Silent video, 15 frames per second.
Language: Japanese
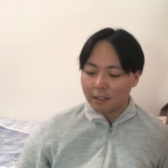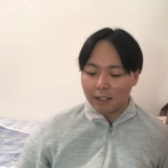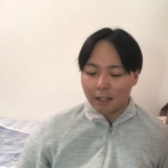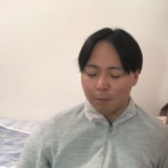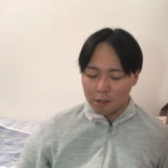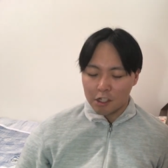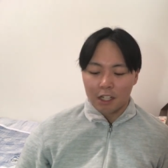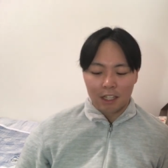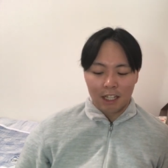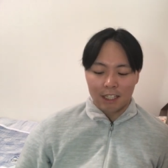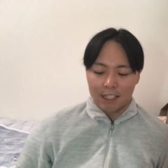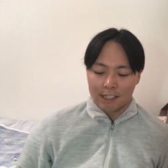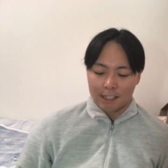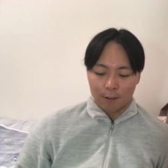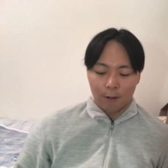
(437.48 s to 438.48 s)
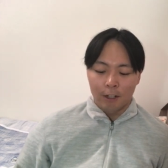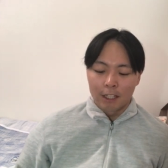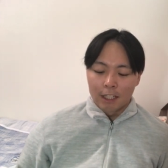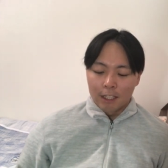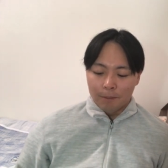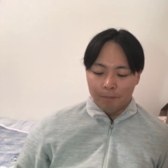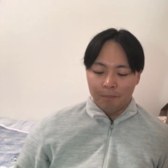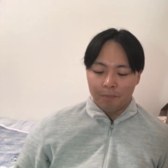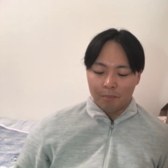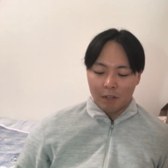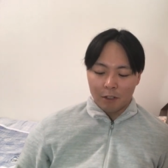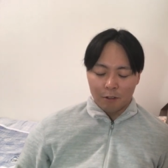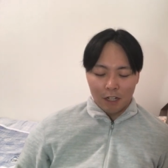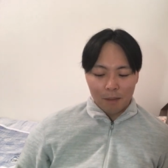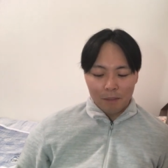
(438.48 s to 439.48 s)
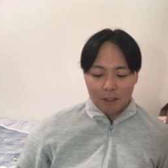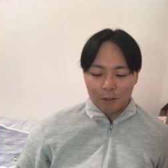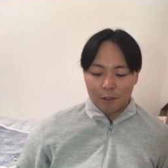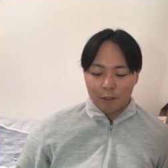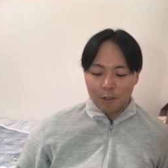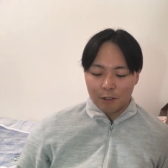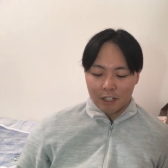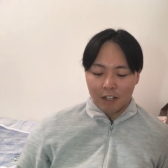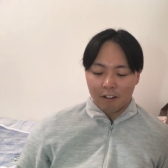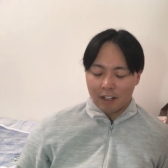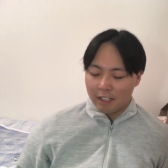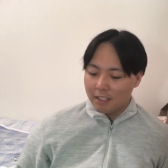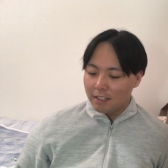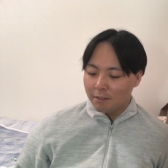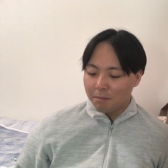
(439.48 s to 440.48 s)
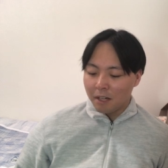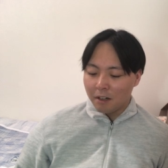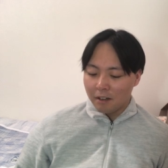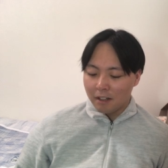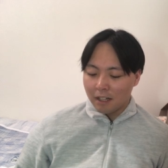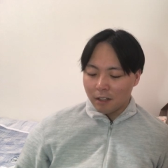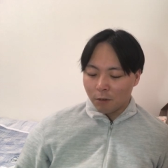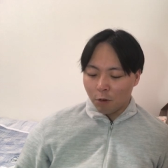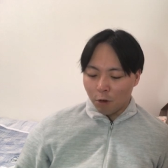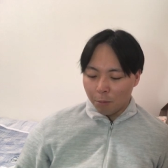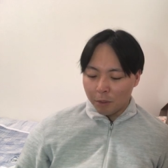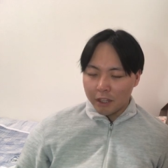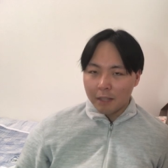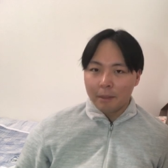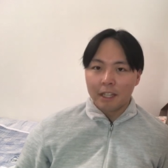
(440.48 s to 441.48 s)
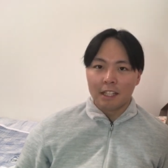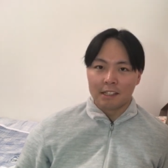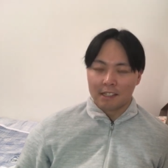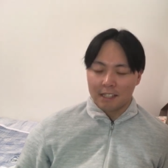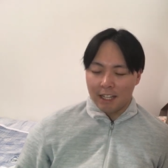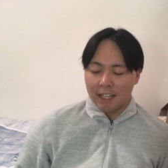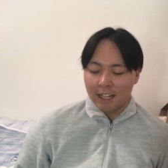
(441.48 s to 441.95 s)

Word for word: かもしれないですけど、うん、まあ裏目というよりかはまああの表目ですね